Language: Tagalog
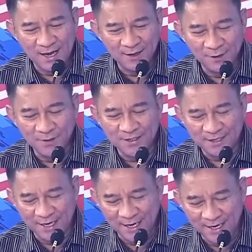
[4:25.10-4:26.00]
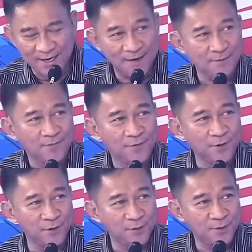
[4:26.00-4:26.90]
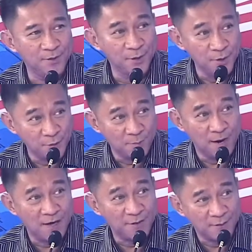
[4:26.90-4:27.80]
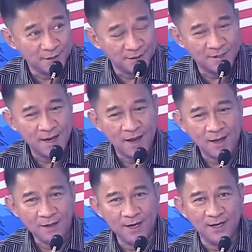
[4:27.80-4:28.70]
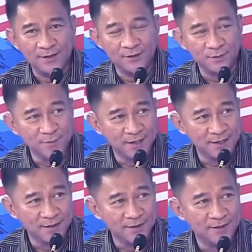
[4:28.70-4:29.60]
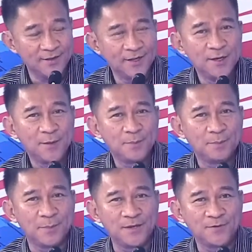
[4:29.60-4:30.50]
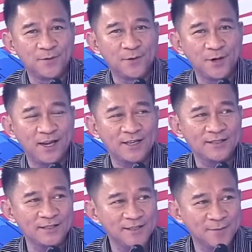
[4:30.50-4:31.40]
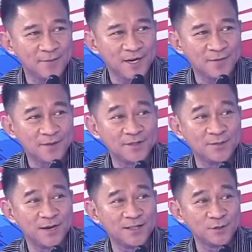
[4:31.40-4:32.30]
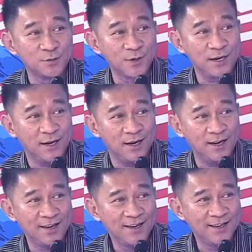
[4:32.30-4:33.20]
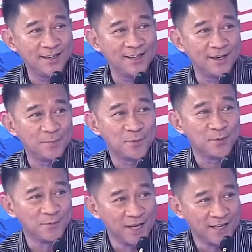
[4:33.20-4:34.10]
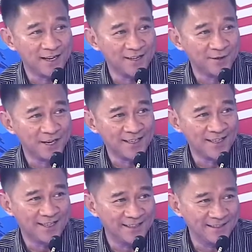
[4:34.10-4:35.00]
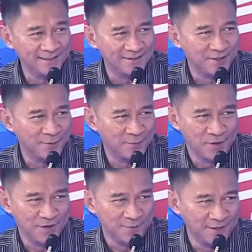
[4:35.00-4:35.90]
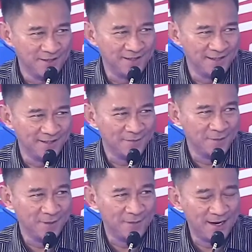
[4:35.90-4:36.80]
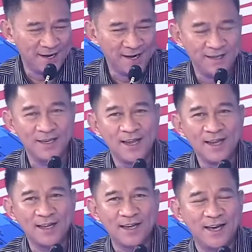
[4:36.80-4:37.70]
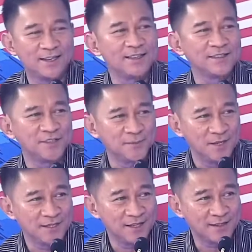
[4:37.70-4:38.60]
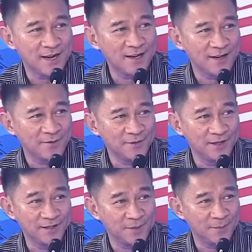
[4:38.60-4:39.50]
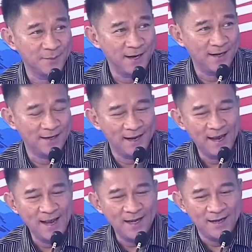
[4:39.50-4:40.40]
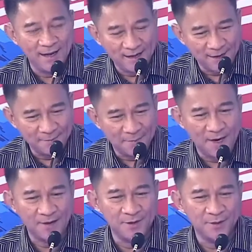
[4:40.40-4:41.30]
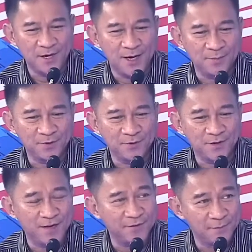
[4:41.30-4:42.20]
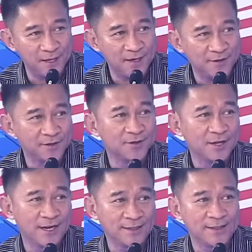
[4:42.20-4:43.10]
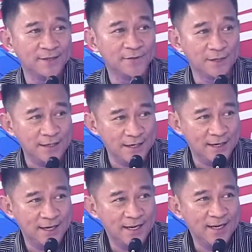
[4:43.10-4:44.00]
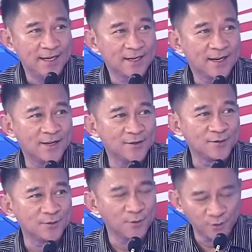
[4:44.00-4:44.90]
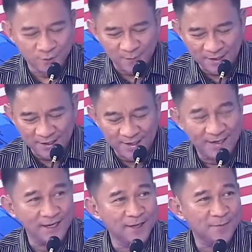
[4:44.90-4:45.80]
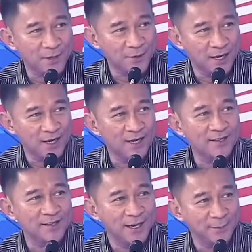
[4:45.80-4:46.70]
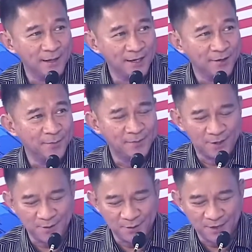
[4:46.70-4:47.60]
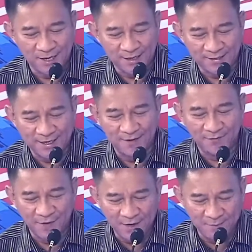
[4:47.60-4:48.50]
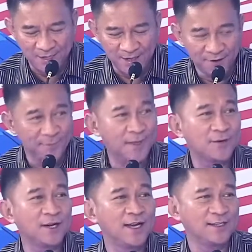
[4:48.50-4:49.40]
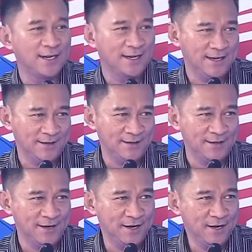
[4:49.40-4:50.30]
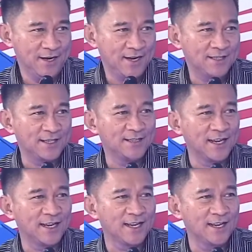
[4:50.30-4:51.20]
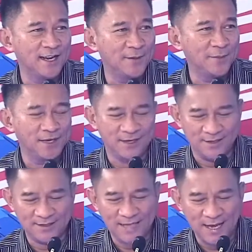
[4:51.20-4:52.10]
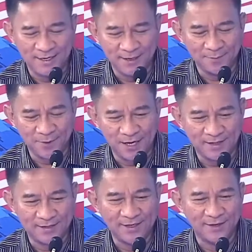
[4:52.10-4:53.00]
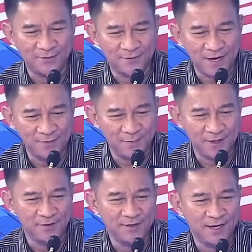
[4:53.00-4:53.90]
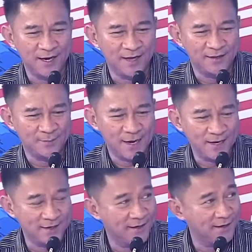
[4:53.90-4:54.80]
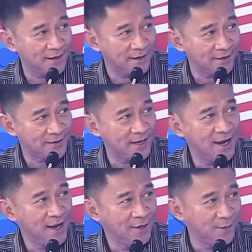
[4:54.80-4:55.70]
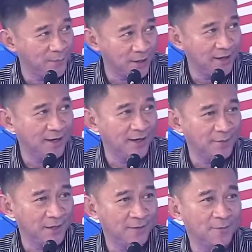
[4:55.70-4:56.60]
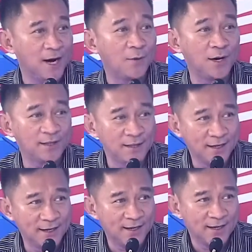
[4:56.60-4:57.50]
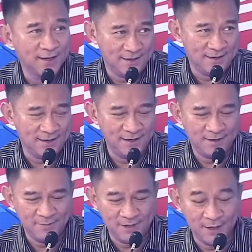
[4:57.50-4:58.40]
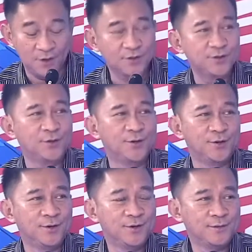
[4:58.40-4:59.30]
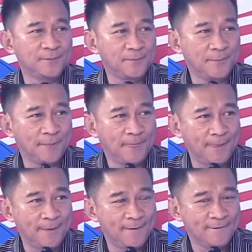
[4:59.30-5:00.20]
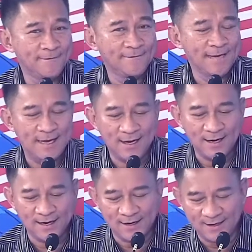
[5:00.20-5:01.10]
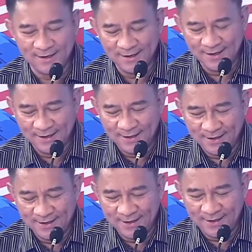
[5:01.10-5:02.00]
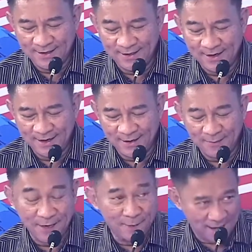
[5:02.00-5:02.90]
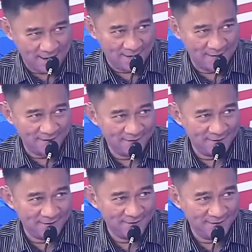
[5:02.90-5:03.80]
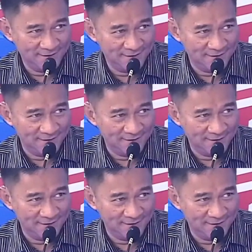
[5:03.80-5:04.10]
ang loan ceiling niyan for new borrowers ay 2 million But for existing borrowers, yung mga suki, May na na-prove na nila yung kanilang you know, responsibility yes. sa pagbabayad, kahit nga 6 months na track record lang sa pagbabayad eh, they can borrow up to 5 million collateral free. Wow. Ngayon, kung gusto pa nila ng higit pa ron hanggang 10 million, pero yung karagdagang 5 million, may collateral na yon. Okay. Kasi ang talagang aming uh, standing practice hanggang 5 million lang under Bayanihan Cares, yung pwedeng hiramin ng bawat uh, um, negosyo. Eh magkano naman ang interest niyan? Ah, uh, Yeah, iba-iba. Yung, yun muna uh, sa